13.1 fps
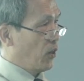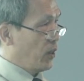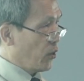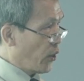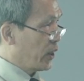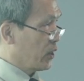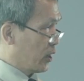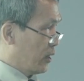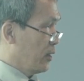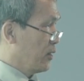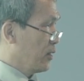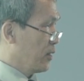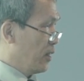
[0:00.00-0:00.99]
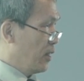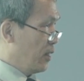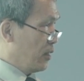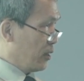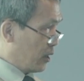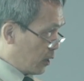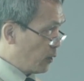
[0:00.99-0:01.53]
愿神
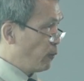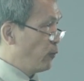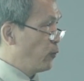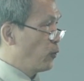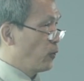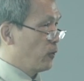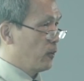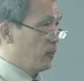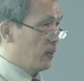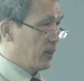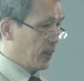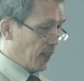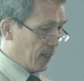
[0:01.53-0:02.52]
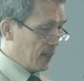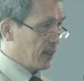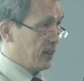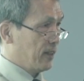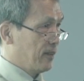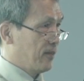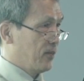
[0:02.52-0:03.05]
赐福给你，
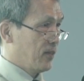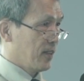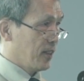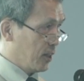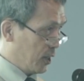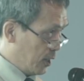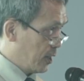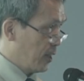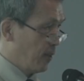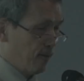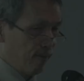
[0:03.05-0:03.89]
谢谢。